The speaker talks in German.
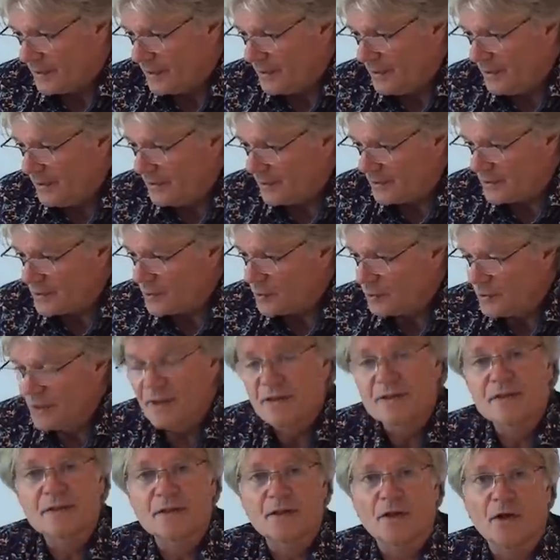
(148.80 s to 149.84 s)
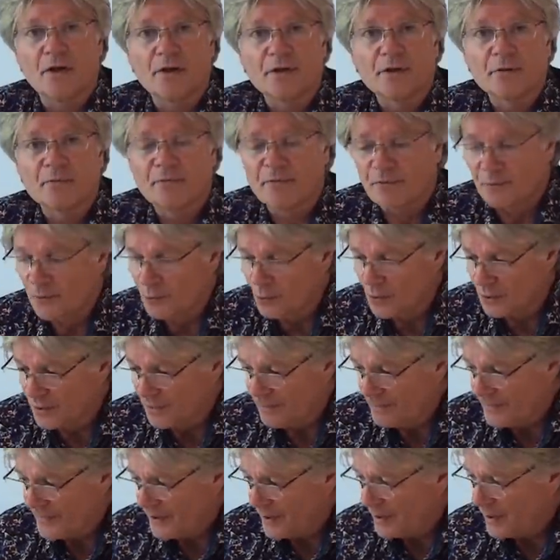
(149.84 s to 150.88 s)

die zu nichts anderem führt,